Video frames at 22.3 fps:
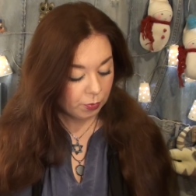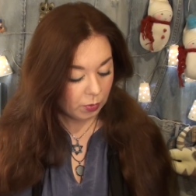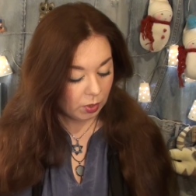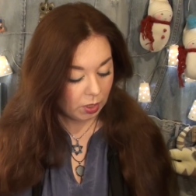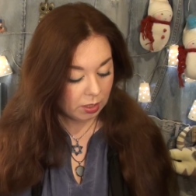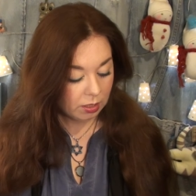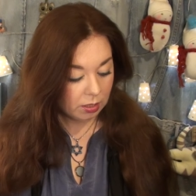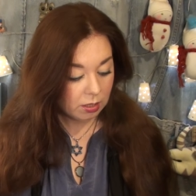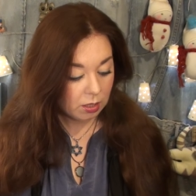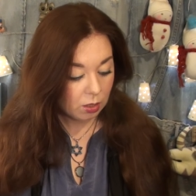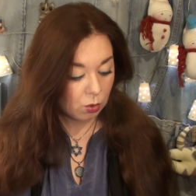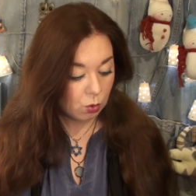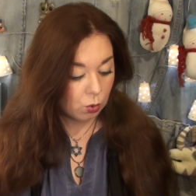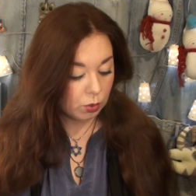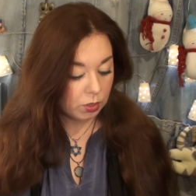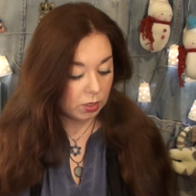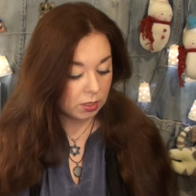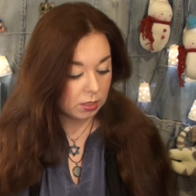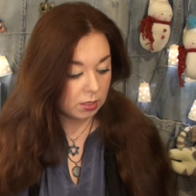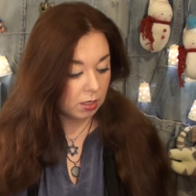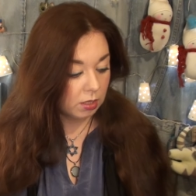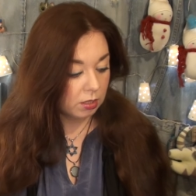Это такой
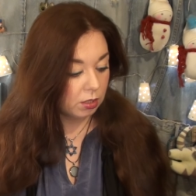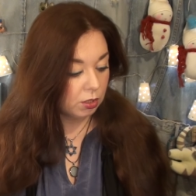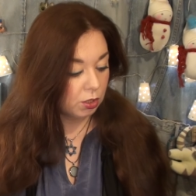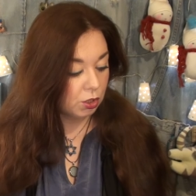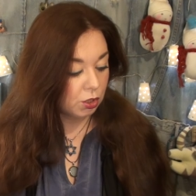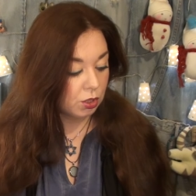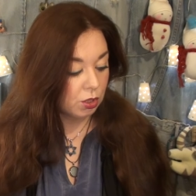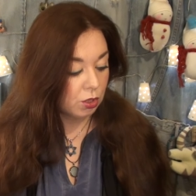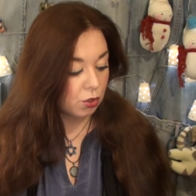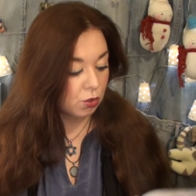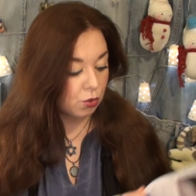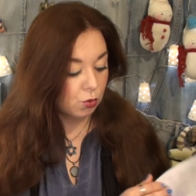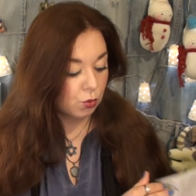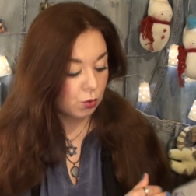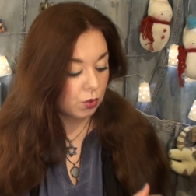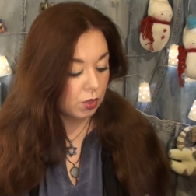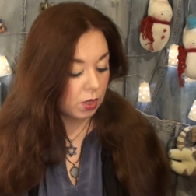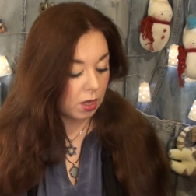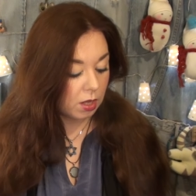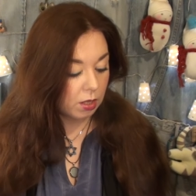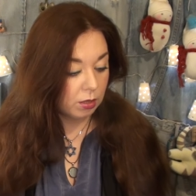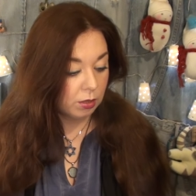достаточно
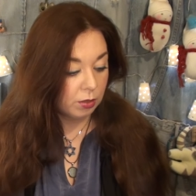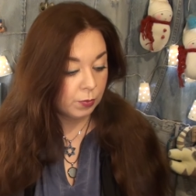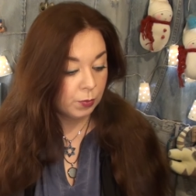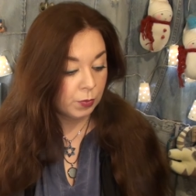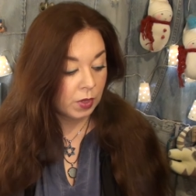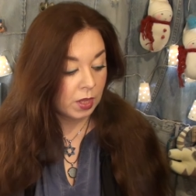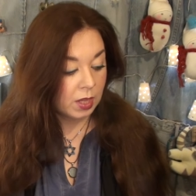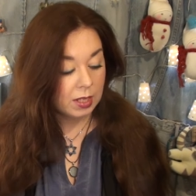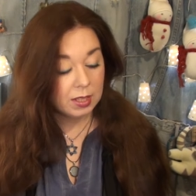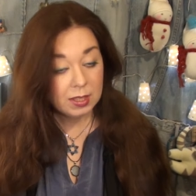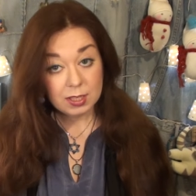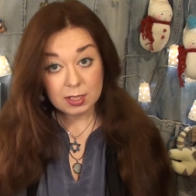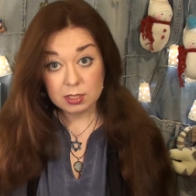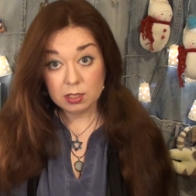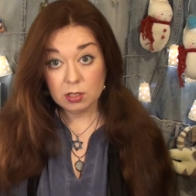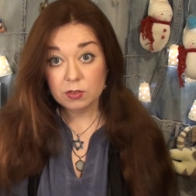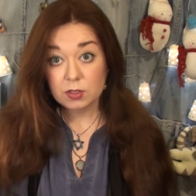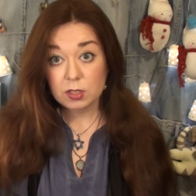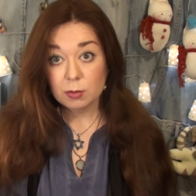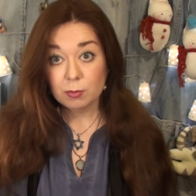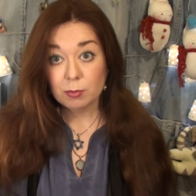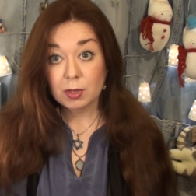журнал не
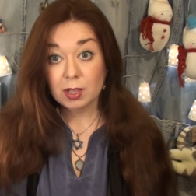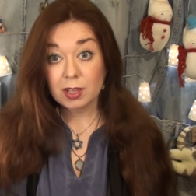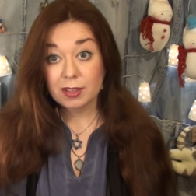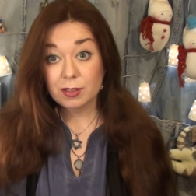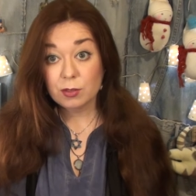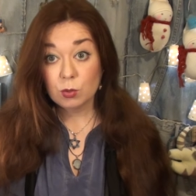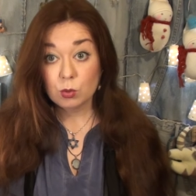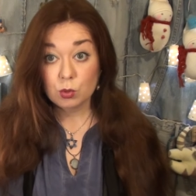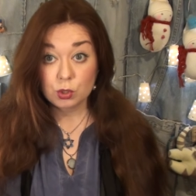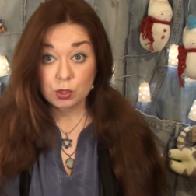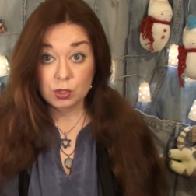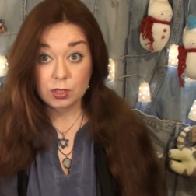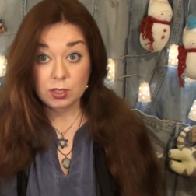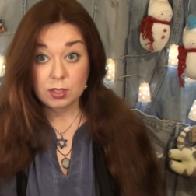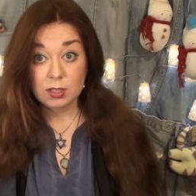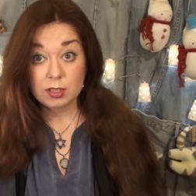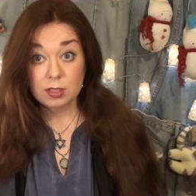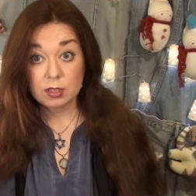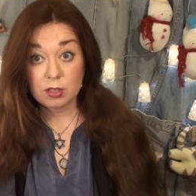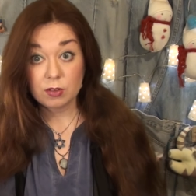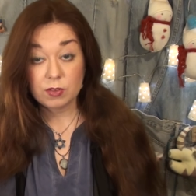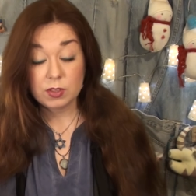совсем молодежный,
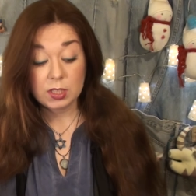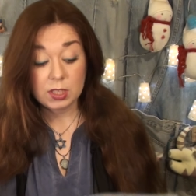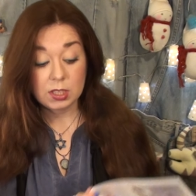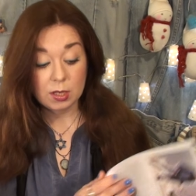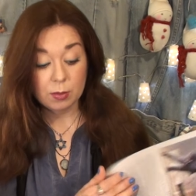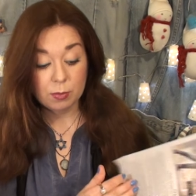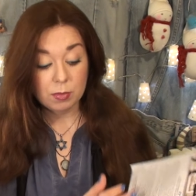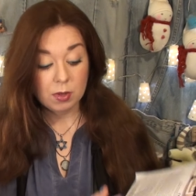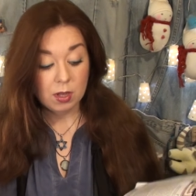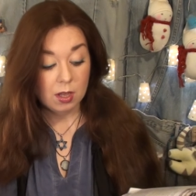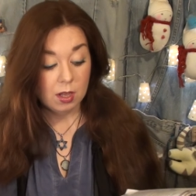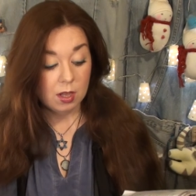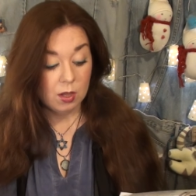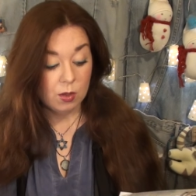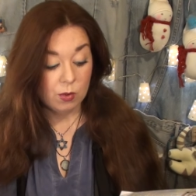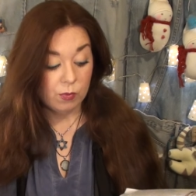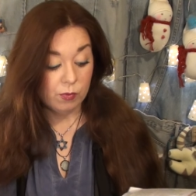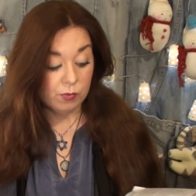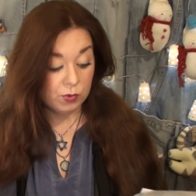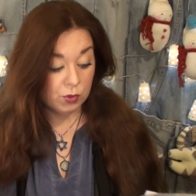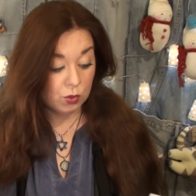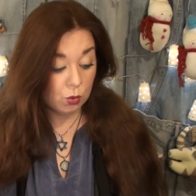не совсем
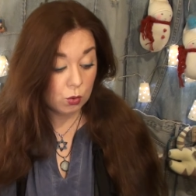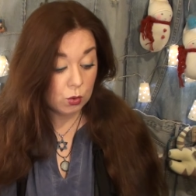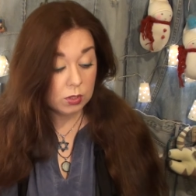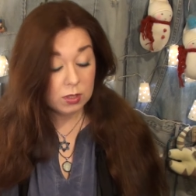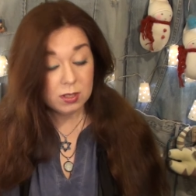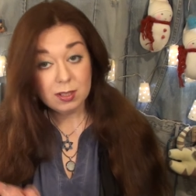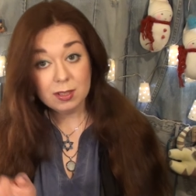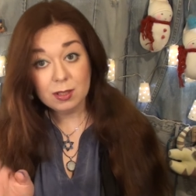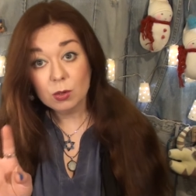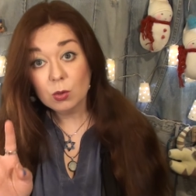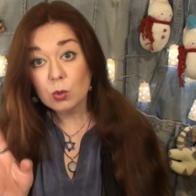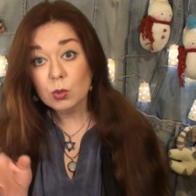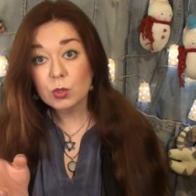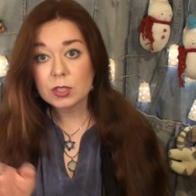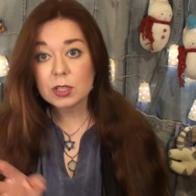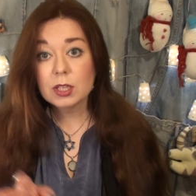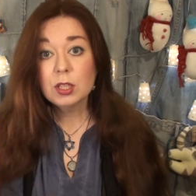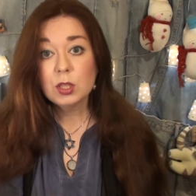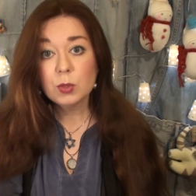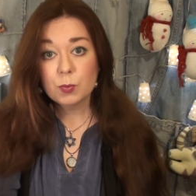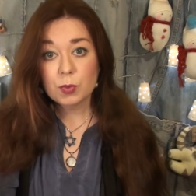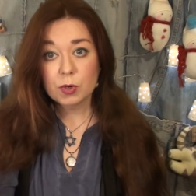взрослый. Такой,
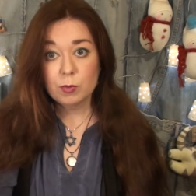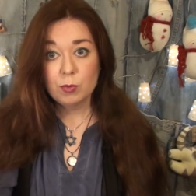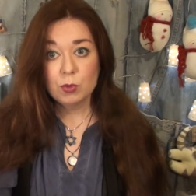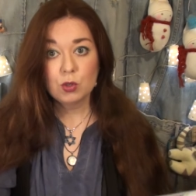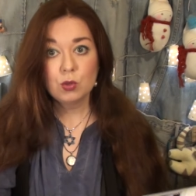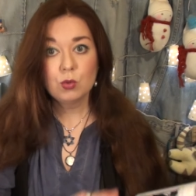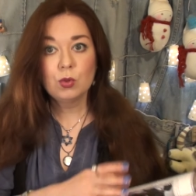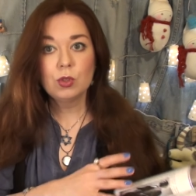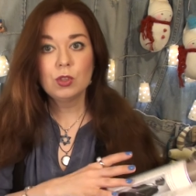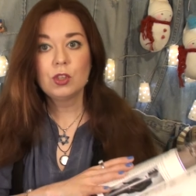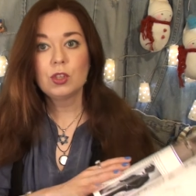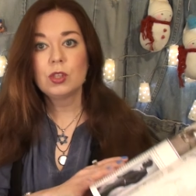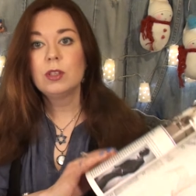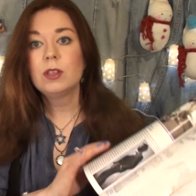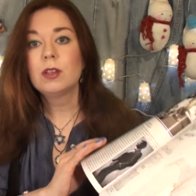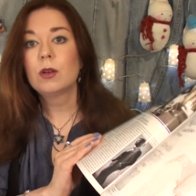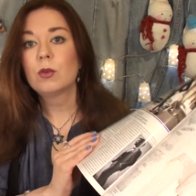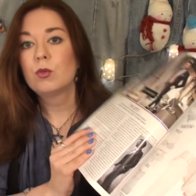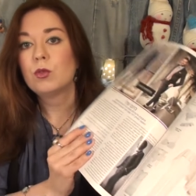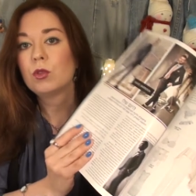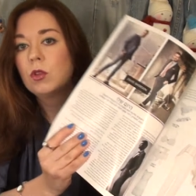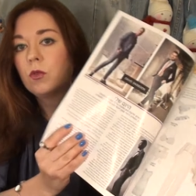знаете, промежуточный
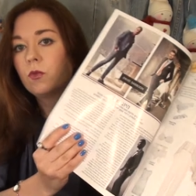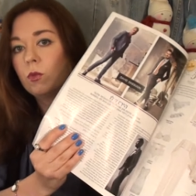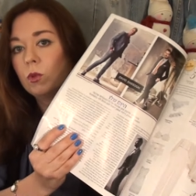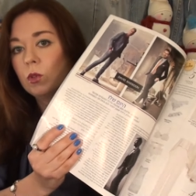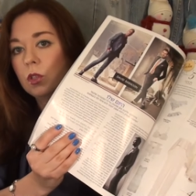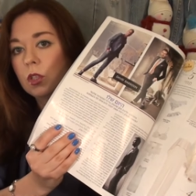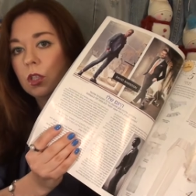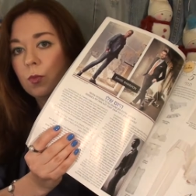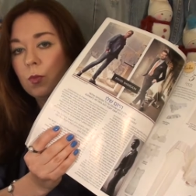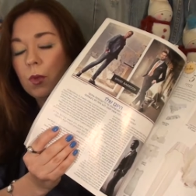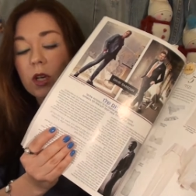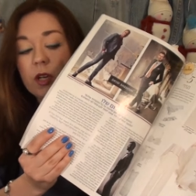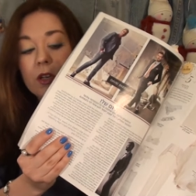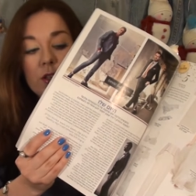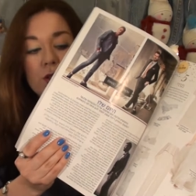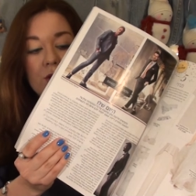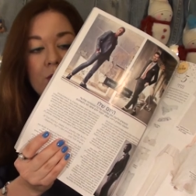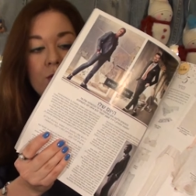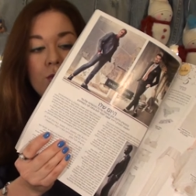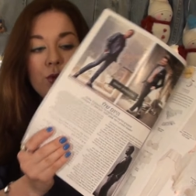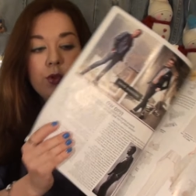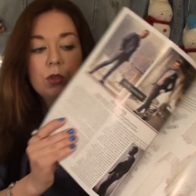какой-то возраст. Мне
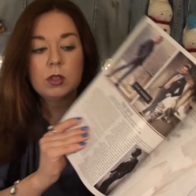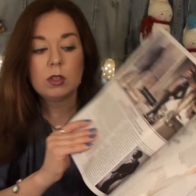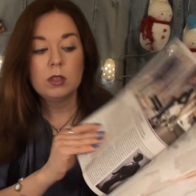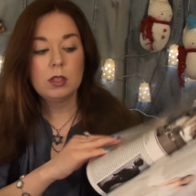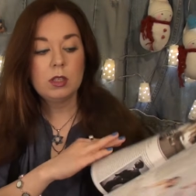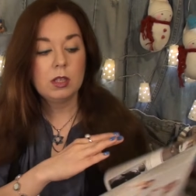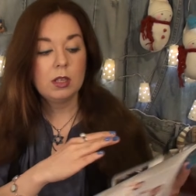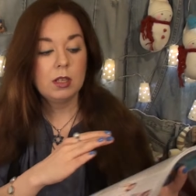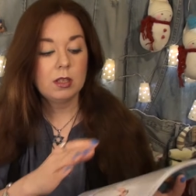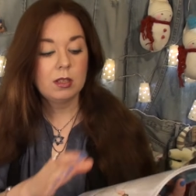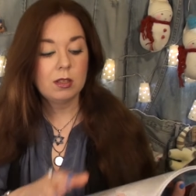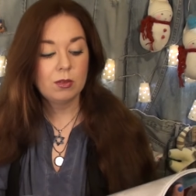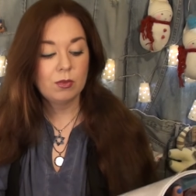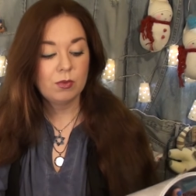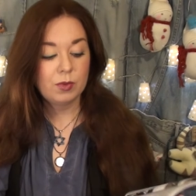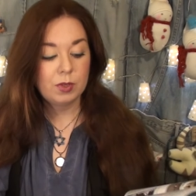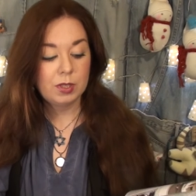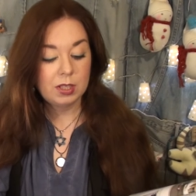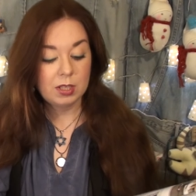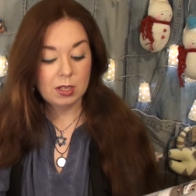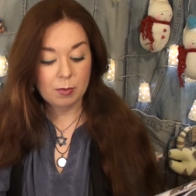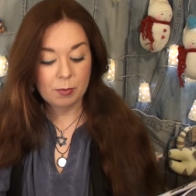кажется, он будет интересен
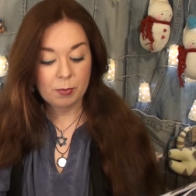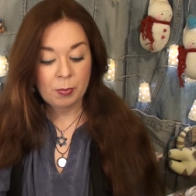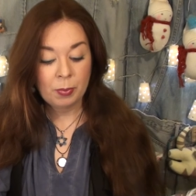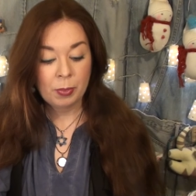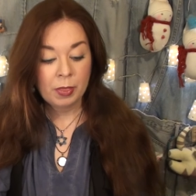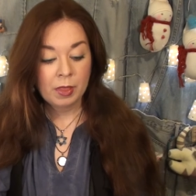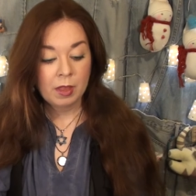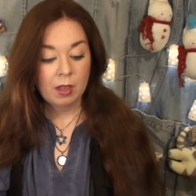всем.